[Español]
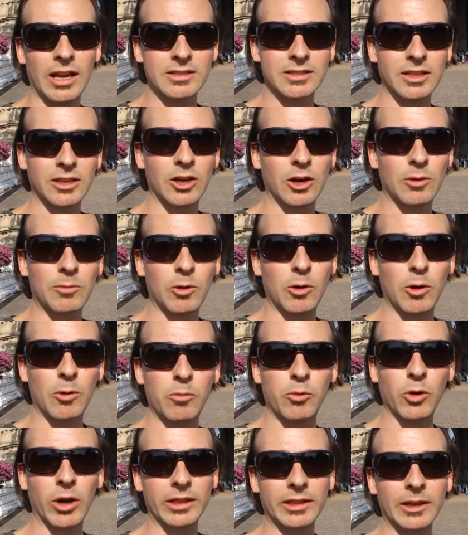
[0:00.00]
así como
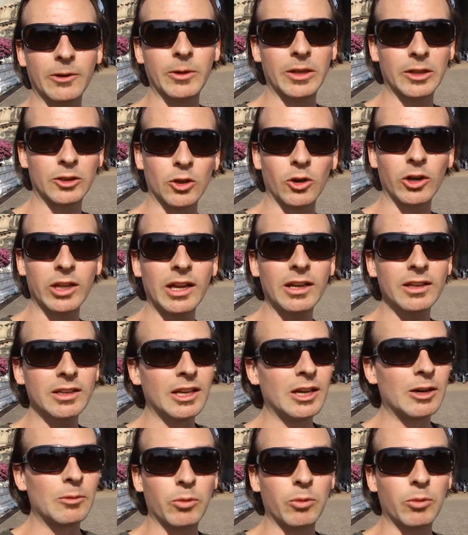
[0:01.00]
Puerta Victoria.